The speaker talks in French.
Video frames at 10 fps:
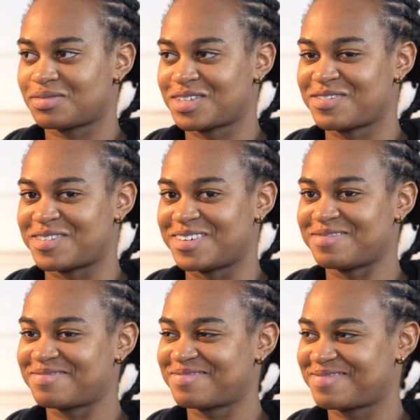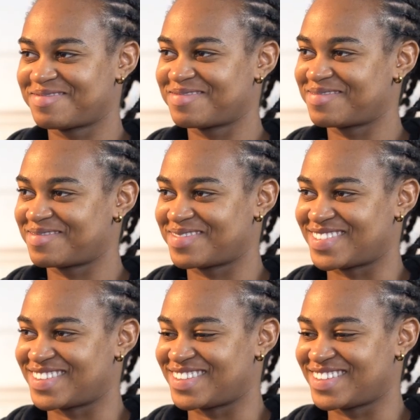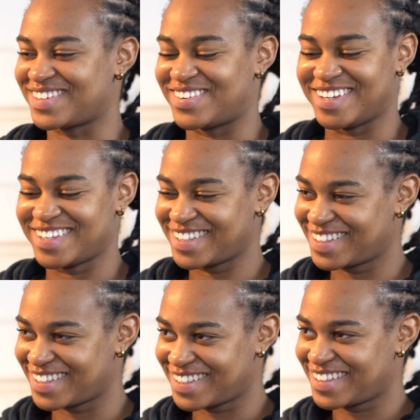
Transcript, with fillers: Ça va. Ça va, tout simplement.